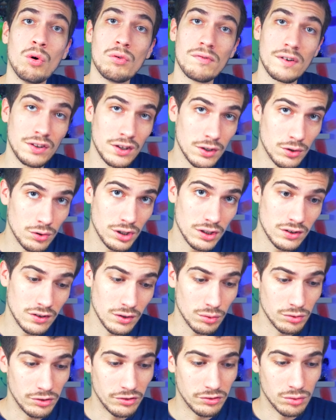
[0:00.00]
On va déconnecter
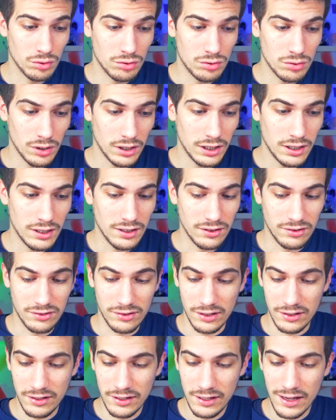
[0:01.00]
le disque dur et
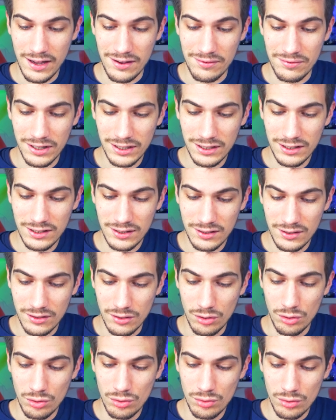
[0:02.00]
essayer avec
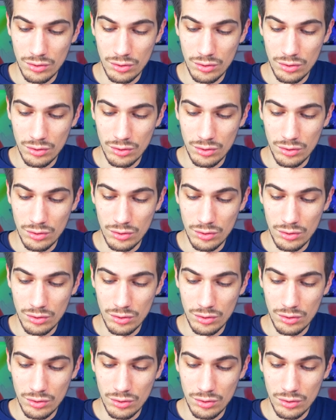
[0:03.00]
le